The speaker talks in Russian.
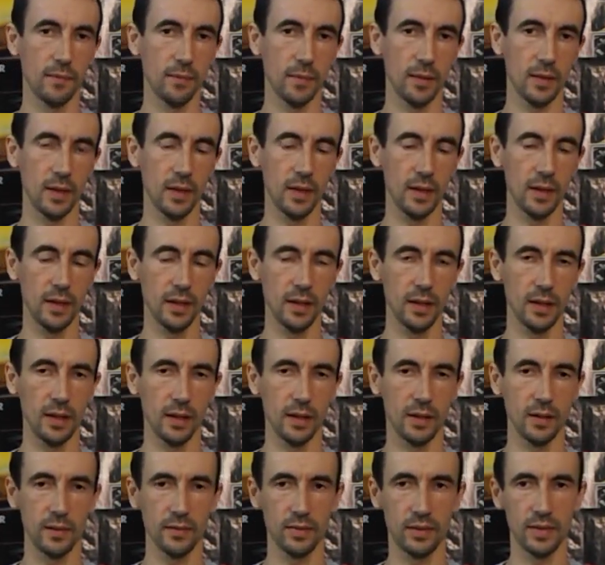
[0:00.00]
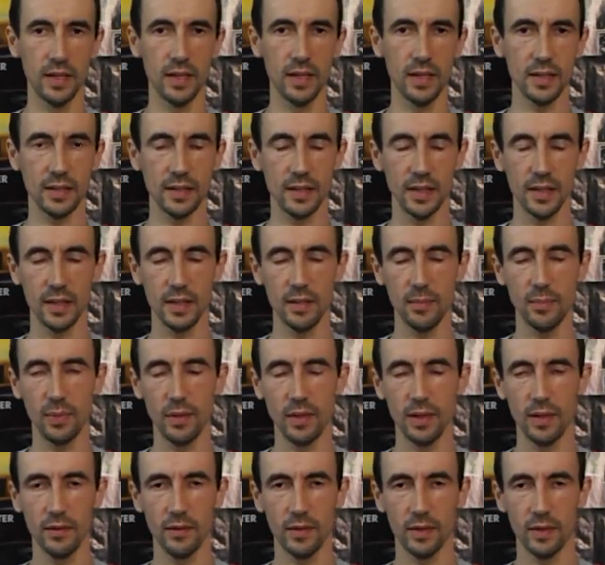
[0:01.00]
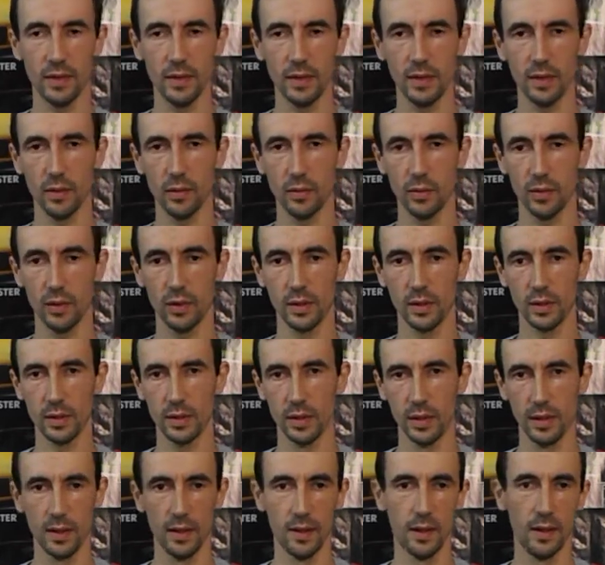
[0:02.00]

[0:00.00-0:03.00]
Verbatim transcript: э, все заднеприводные, то есть